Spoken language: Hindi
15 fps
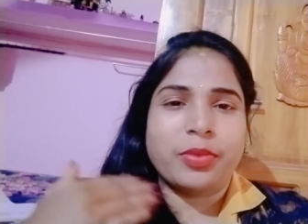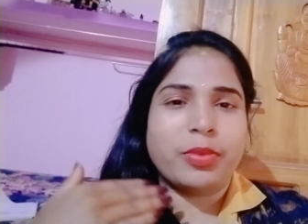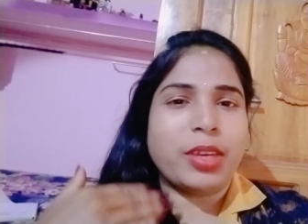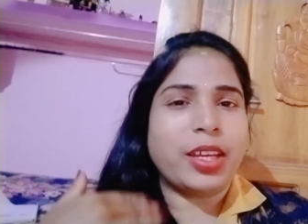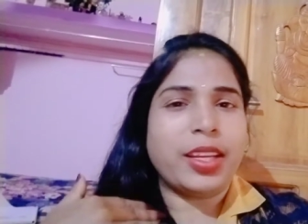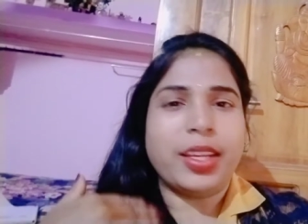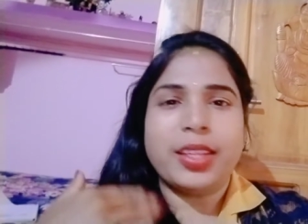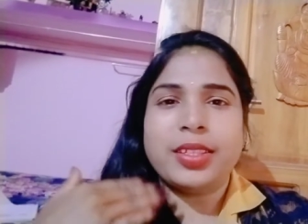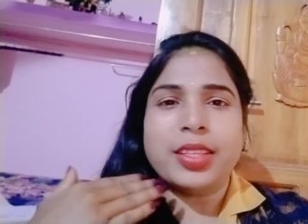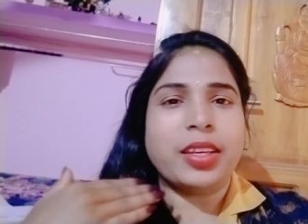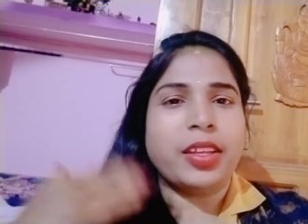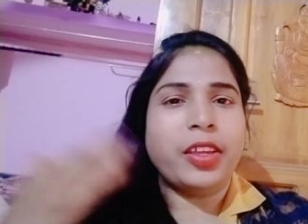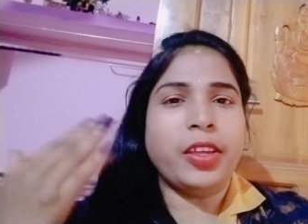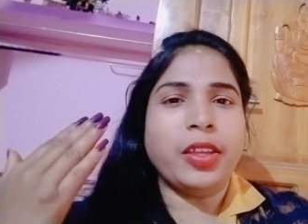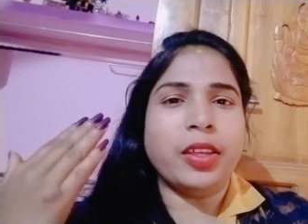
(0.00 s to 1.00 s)
मगर ऐसा
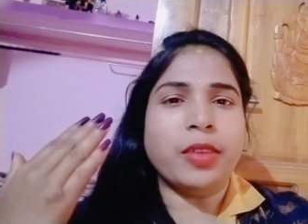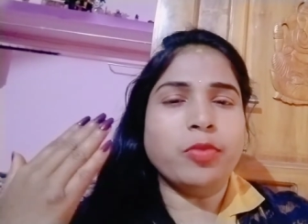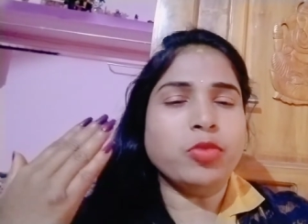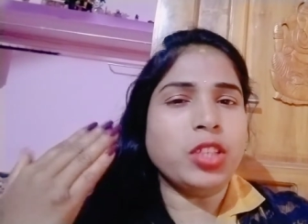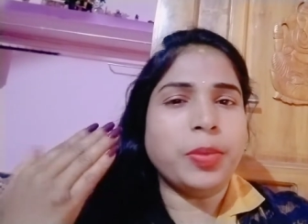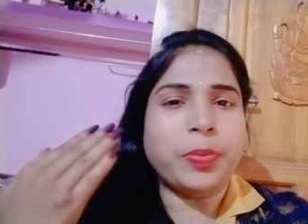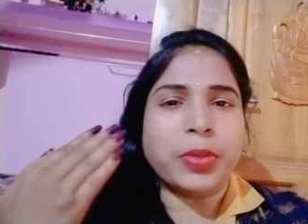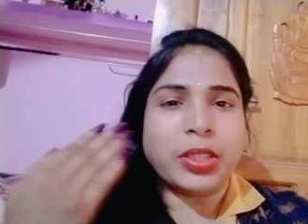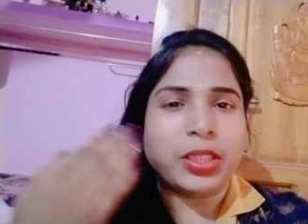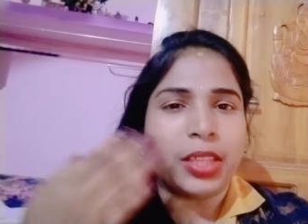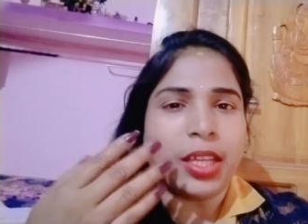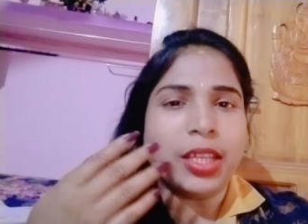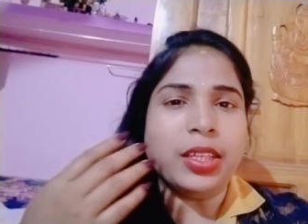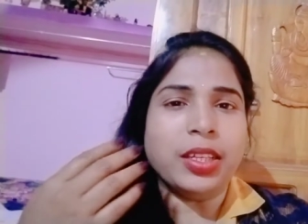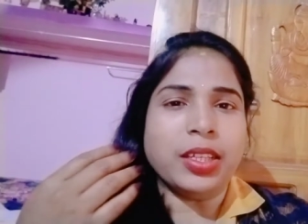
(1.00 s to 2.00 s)
नहीं है मुझे
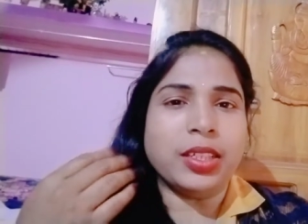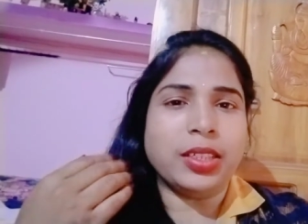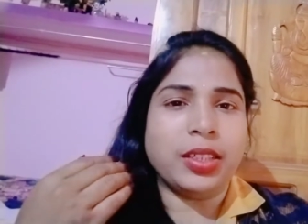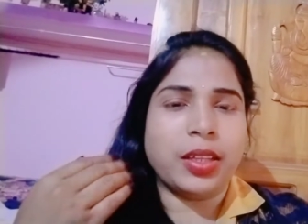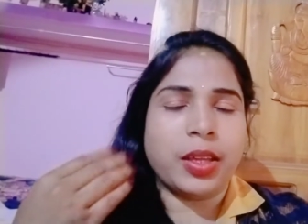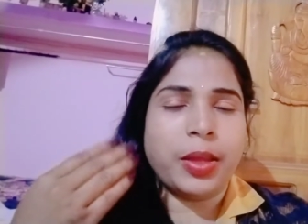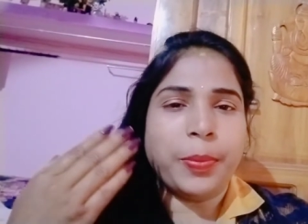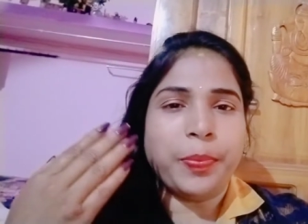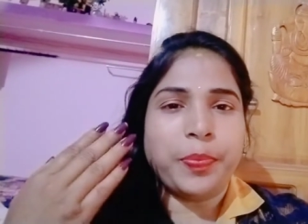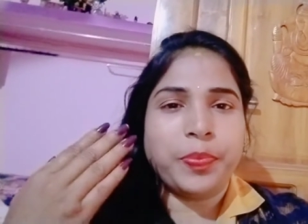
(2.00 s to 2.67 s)
पता ही नहीं है